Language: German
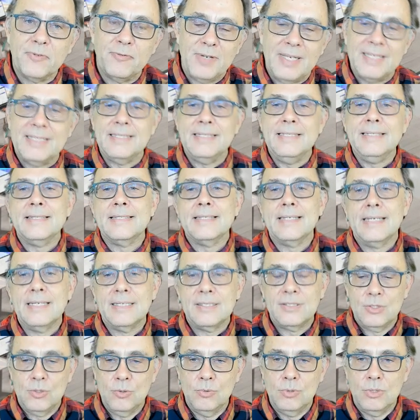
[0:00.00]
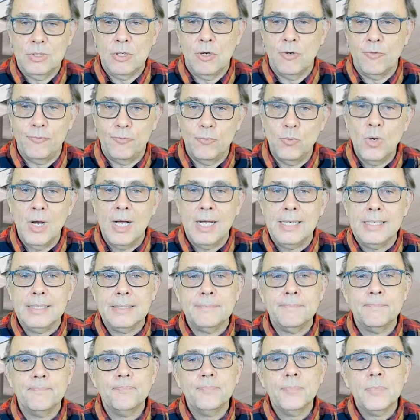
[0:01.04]
Festinstallationen auch
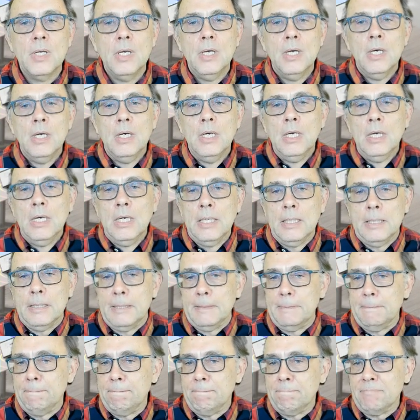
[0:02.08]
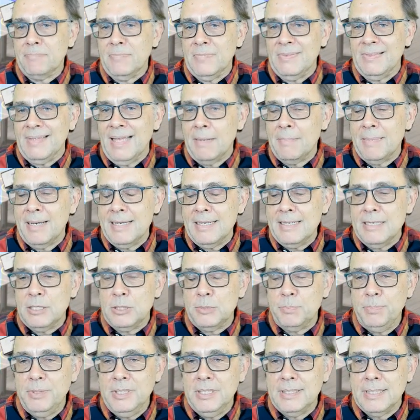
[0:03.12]
vorhalten. Ähm, dabei
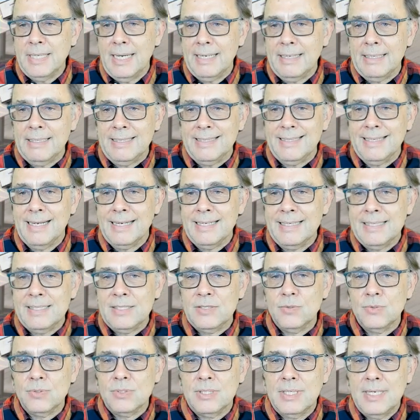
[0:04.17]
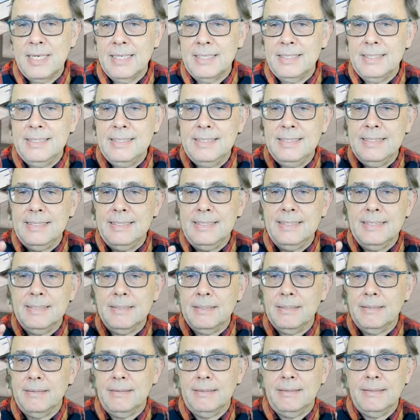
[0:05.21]
spielt eigentlich gar nicht so sehr die
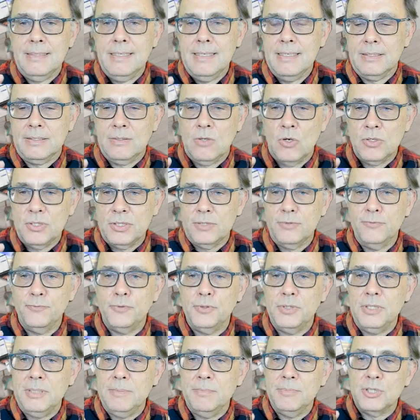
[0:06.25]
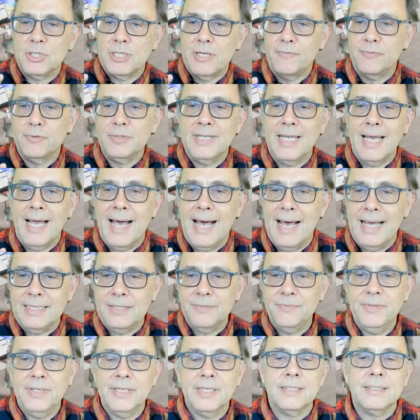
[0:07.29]
äh, Kosten für die Beschaffung der
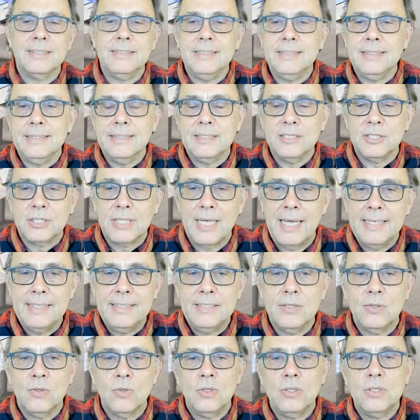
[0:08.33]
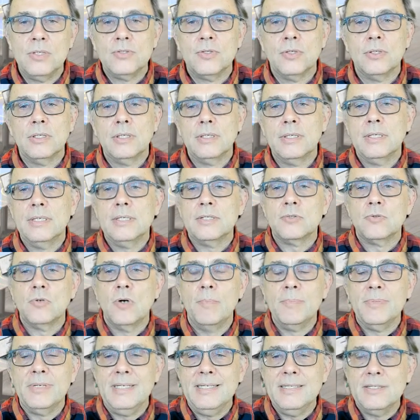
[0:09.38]
Hardware die entscheidende Rolle, sondern es
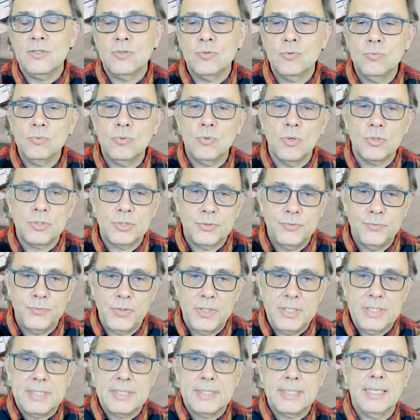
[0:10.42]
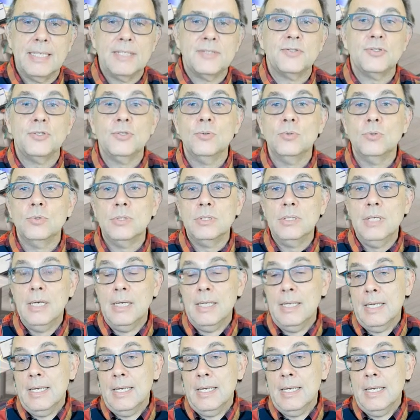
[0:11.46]
kommen hinzu Kosten für Installation,